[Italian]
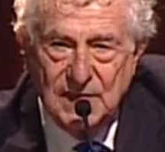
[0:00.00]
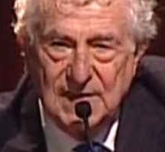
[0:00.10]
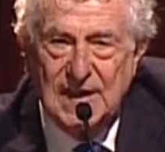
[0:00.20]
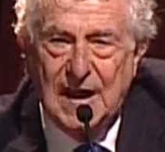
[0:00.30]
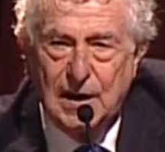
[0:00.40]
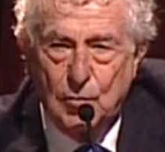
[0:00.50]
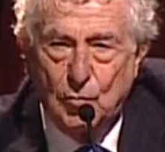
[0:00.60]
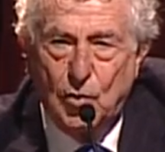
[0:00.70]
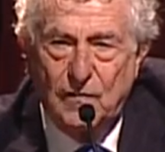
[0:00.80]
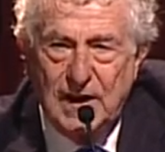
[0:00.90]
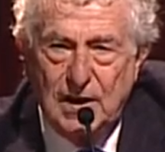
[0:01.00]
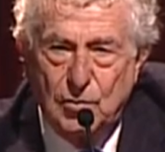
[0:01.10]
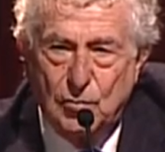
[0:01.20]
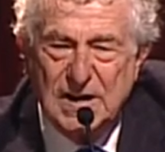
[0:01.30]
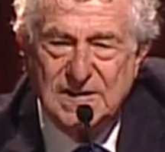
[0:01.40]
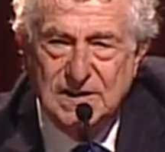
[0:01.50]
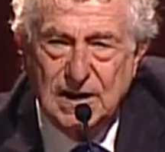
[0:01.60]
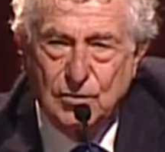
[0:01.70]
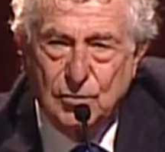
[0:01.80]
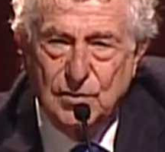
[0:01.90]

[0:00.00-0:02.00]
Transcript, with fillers: dare un governo, un assetto